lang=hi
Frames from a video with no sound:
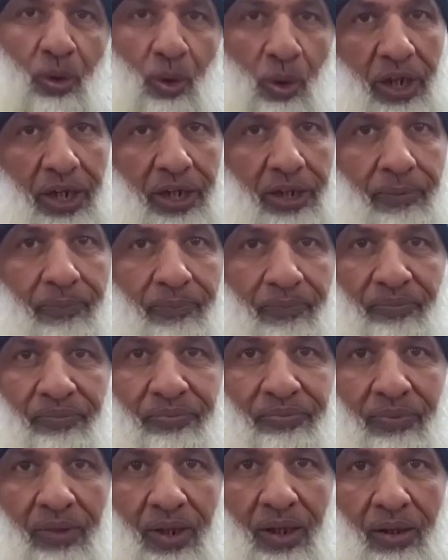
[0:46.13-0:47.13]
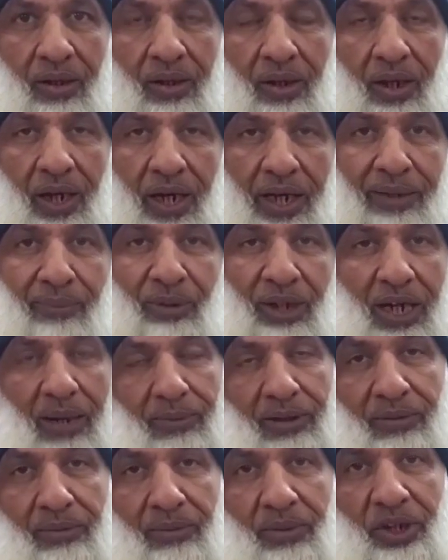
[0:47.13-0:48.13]
तो होगा ही हर
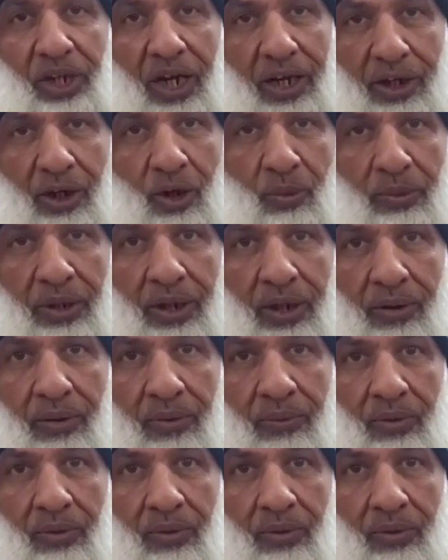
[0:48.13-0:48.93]
मुकाबले में मैं जा रहा हूँ मैं